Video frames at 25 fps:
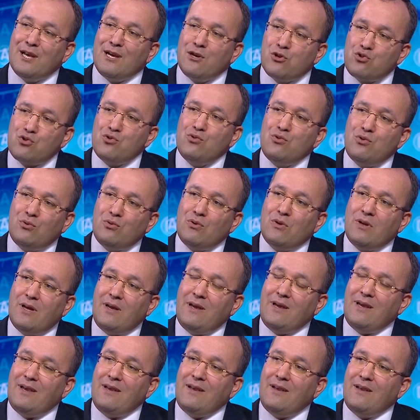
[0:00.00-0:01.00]
Şunu
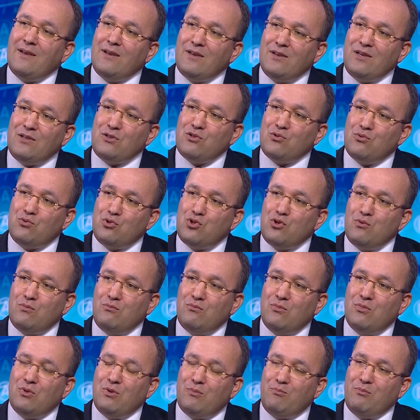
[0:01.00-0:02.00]
e, hiç
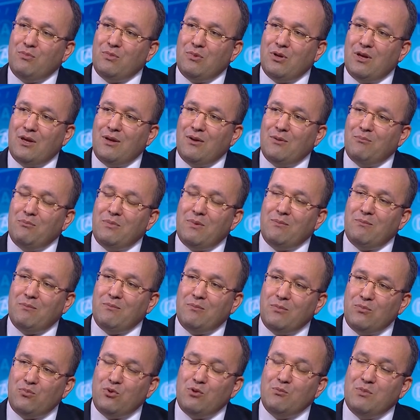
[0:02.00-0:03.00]

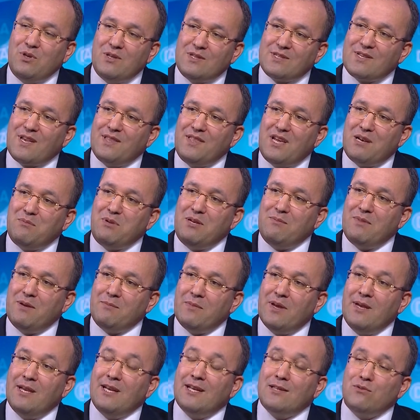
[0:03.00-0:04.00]
düşündüm e, insanlar bilmem.
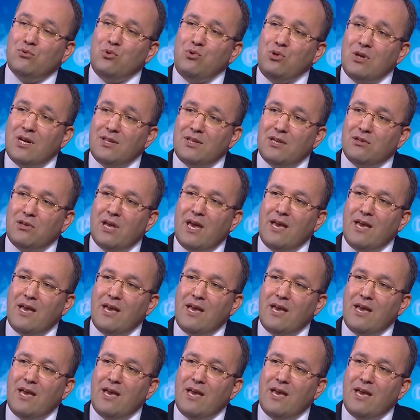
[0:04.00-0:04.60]
Dünyada